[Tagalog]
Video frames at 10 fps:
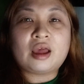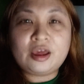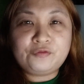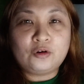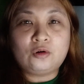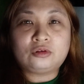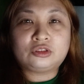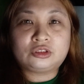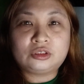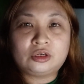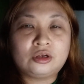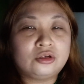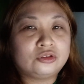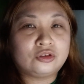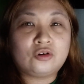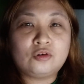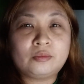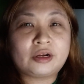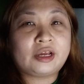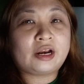Hey folks! So,
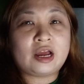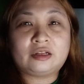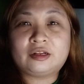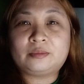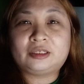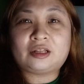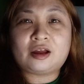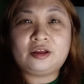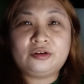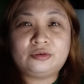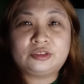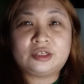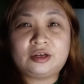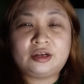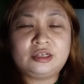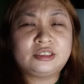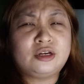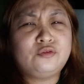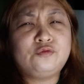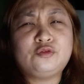magre-react na naman tayo sa
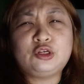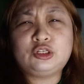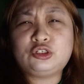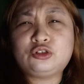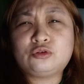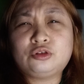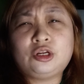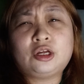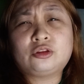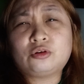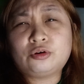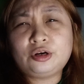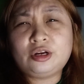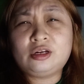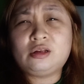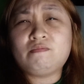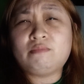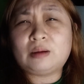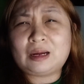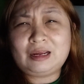isang video ni Attorney
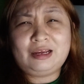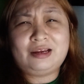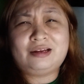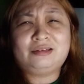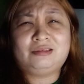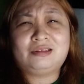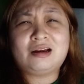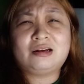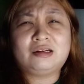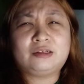Libayan na